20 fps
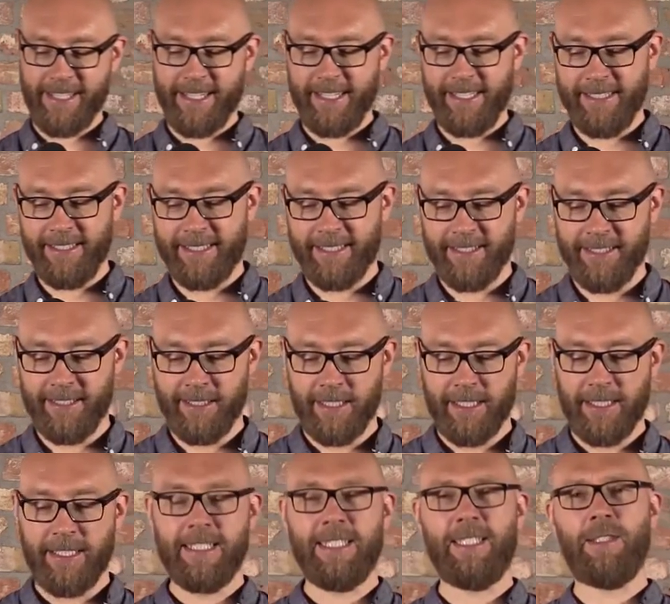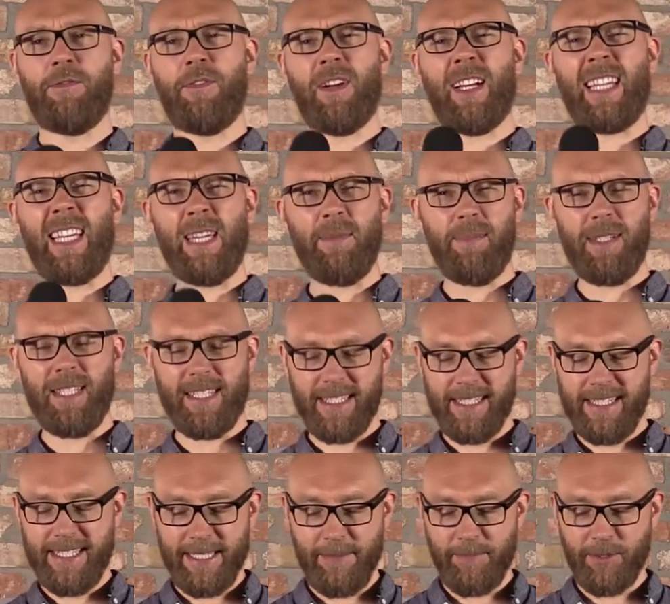Seite die vergebliche
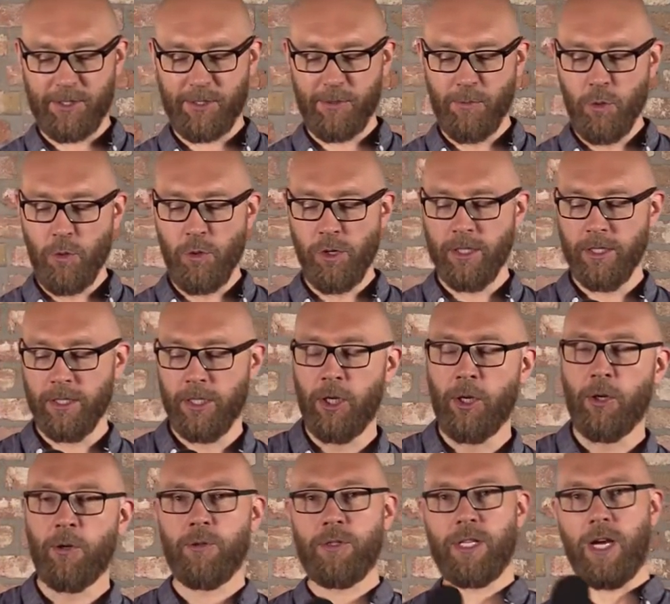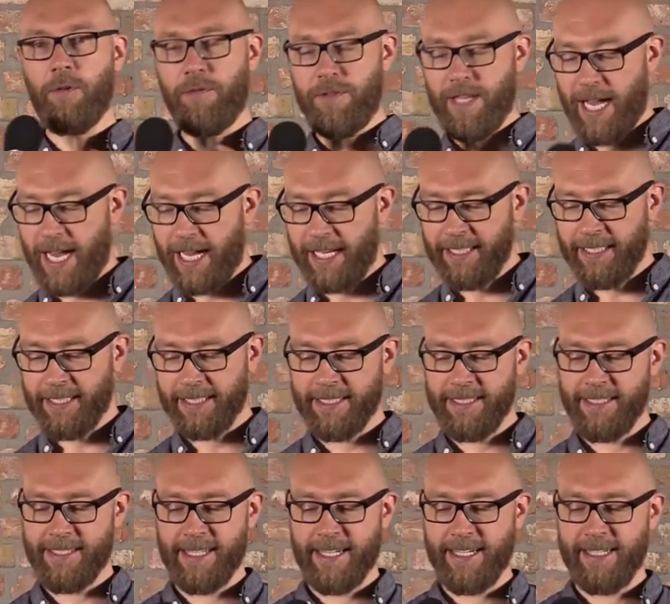Liebesmühe und auf der
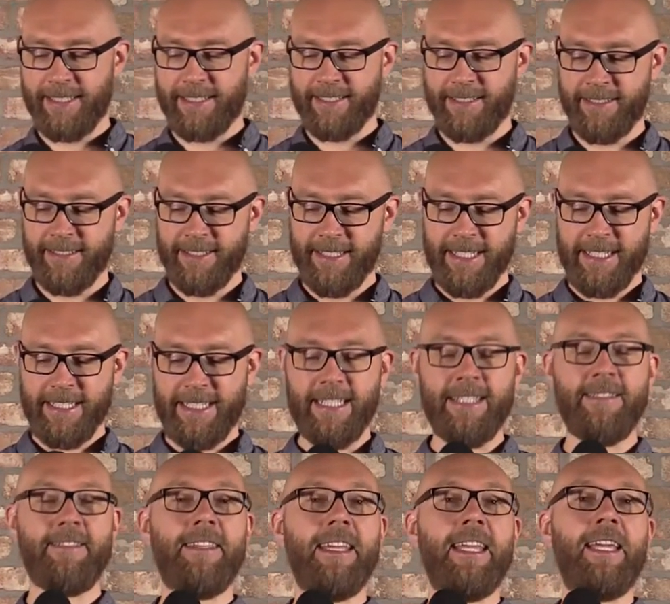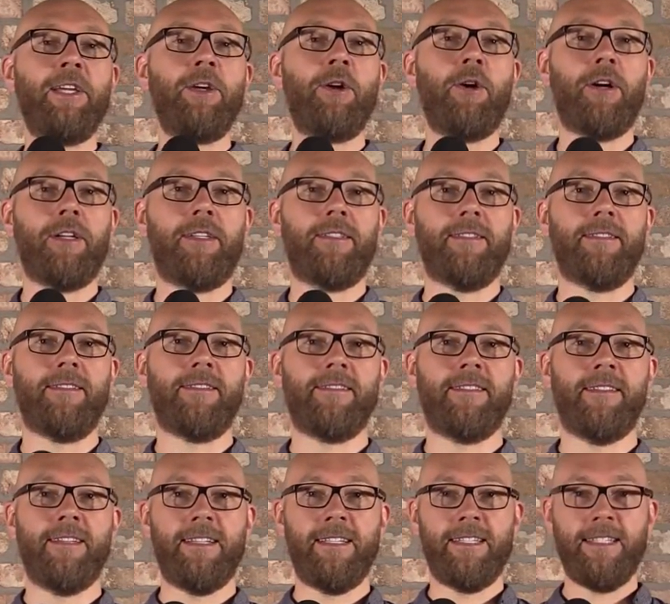anderen Seite den Segen
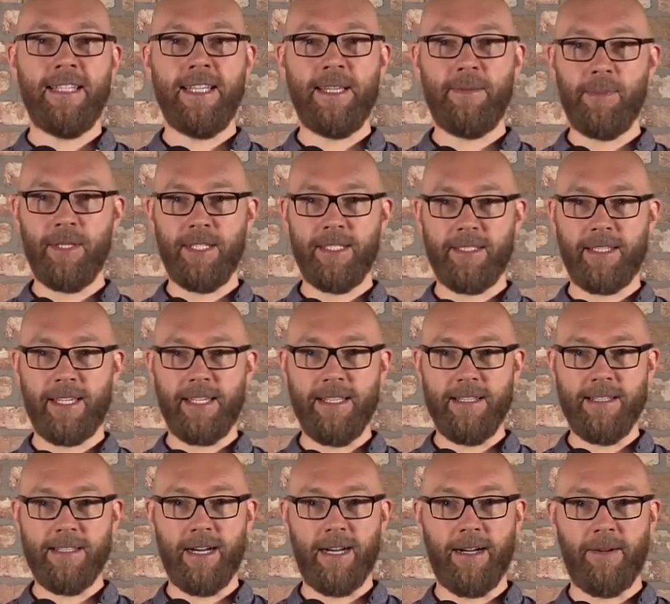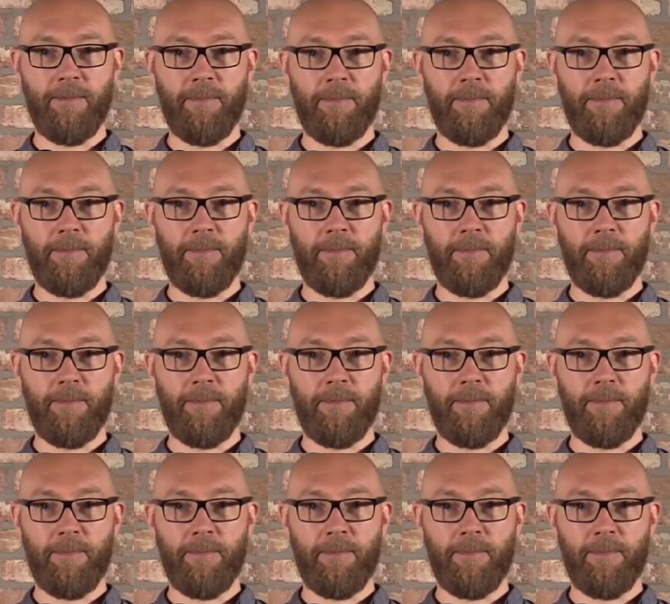Gottes, nämlich Kinder.